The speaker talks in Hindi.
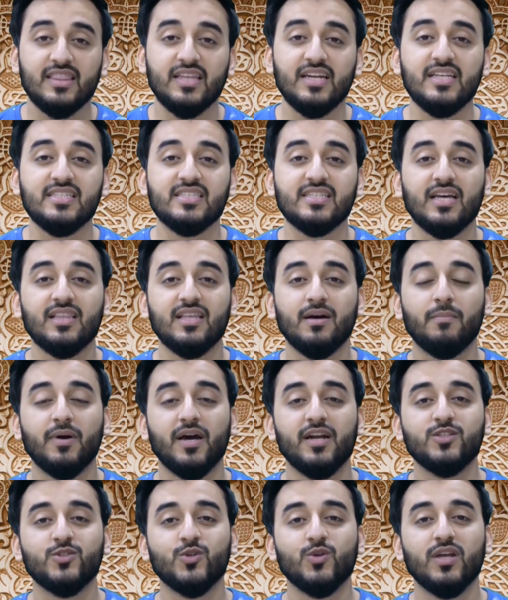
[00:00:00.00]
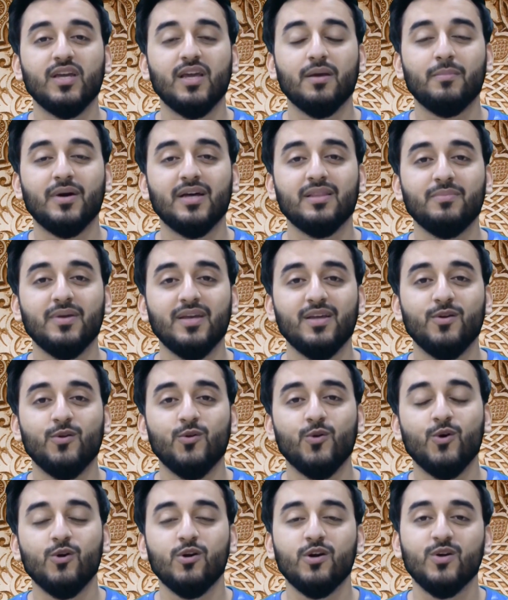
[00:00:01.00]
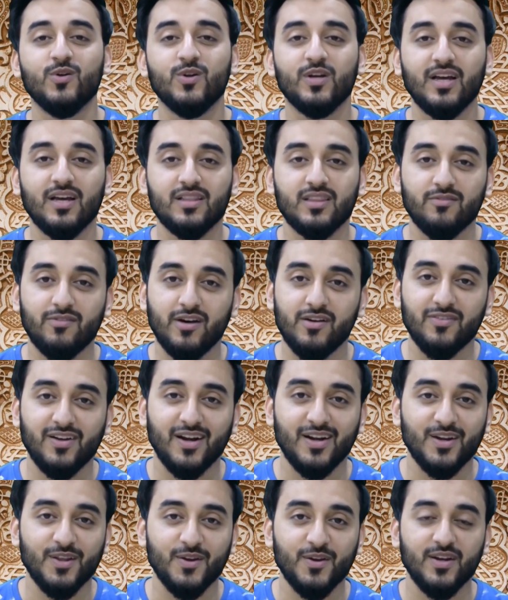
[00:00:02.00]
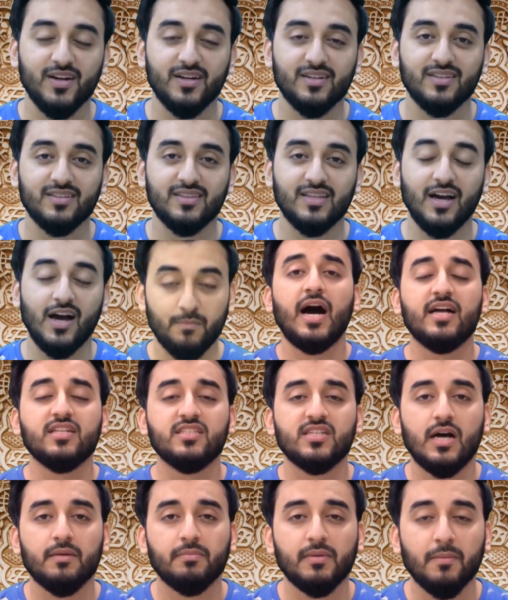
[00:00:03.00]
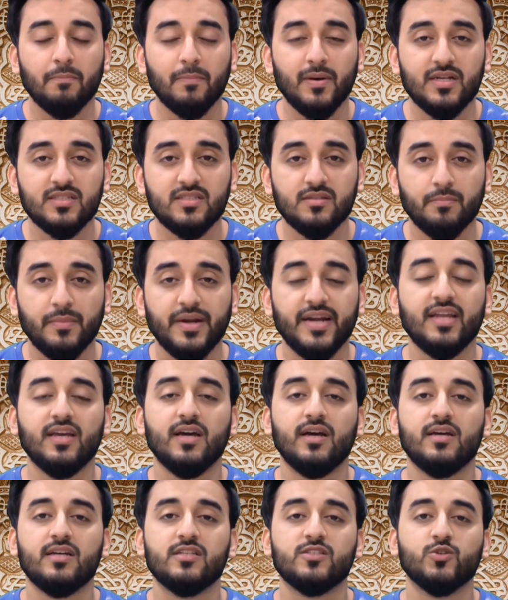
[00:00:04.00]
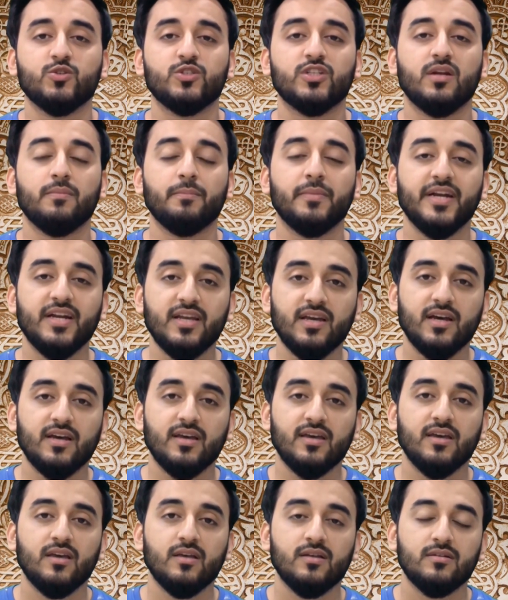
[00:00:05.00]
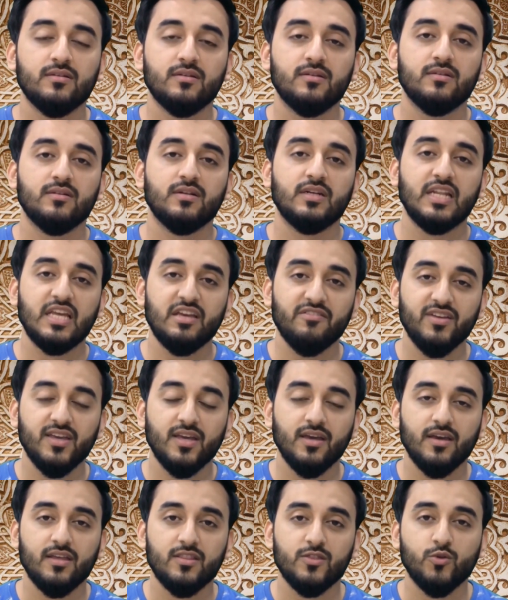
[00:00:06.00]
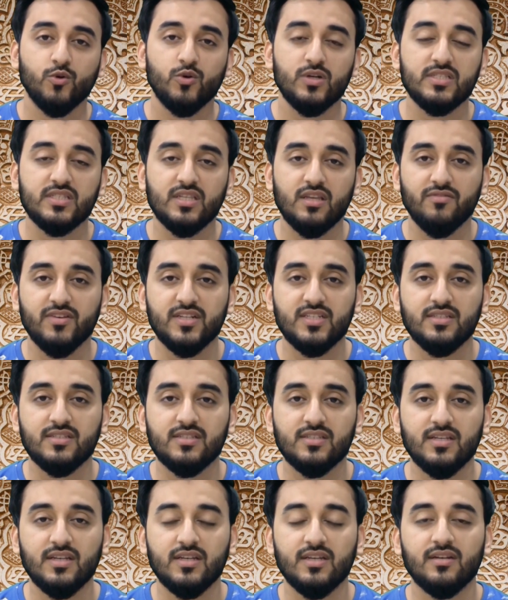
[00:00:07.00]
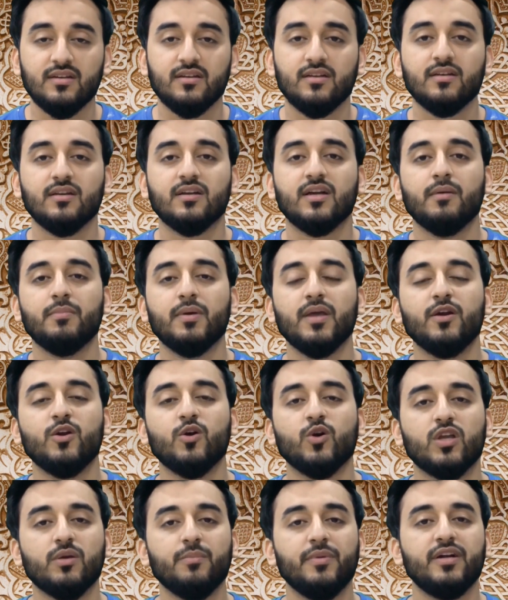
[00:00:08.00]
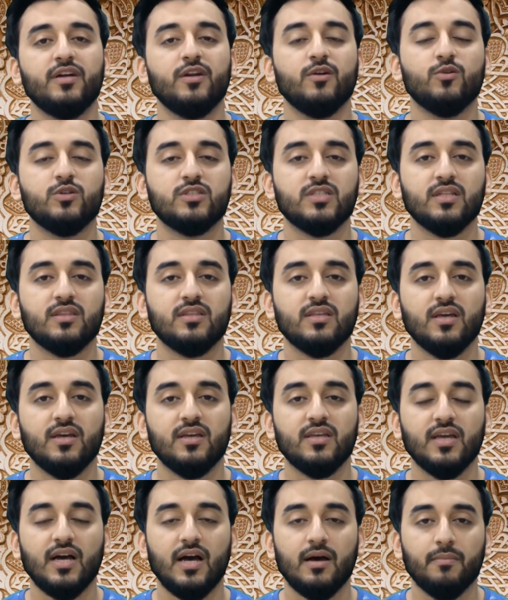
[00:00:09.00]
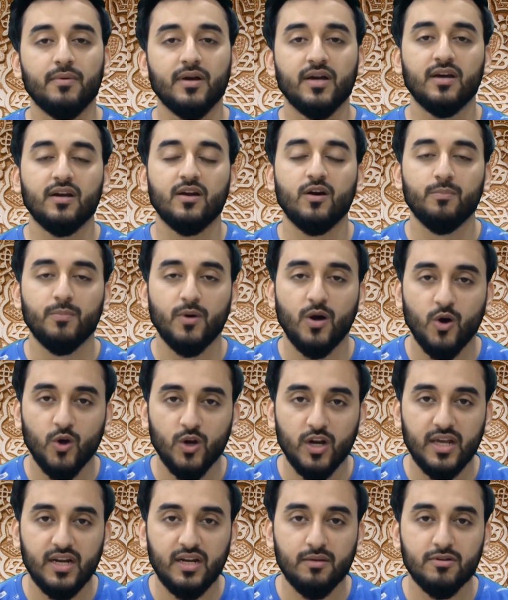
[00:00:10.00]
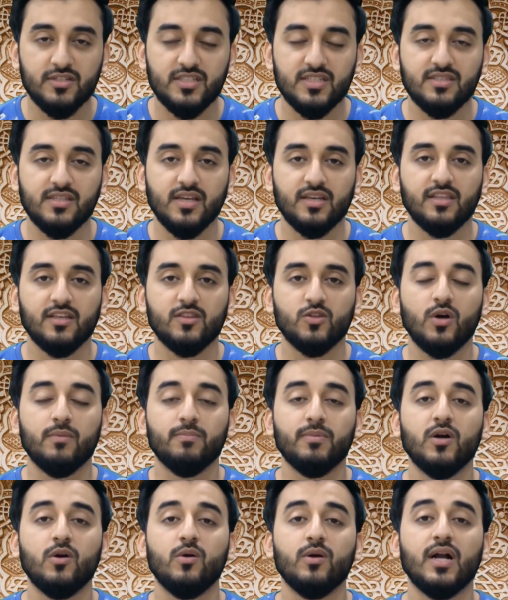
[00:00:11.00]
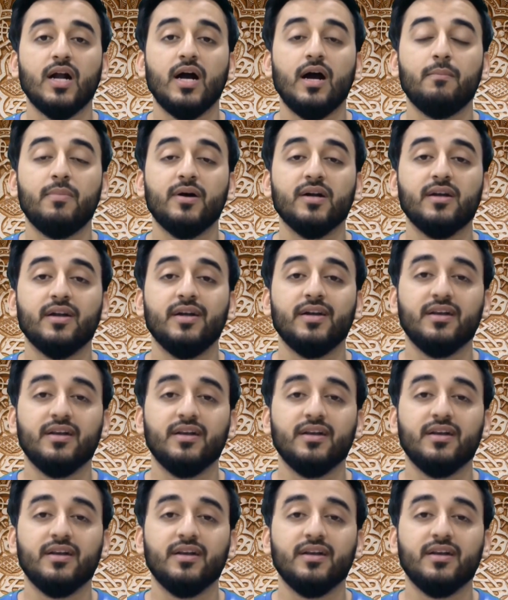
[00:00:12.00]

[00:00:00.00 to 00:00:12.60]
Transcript: इतनी ज़्यादा बारिश होने के बाद भी लोग उनका तवाफ़ कंटिन्यू कर देते हैं आज आपके पास मीडिया है सोशल मीडिया है टीवी है तो इसकी वजह से कभी डॉक्यूमेंट्री हो जाती है या आप अगर आप ऑनलाइन इमेजेस देखते हैं तो आपको काबा का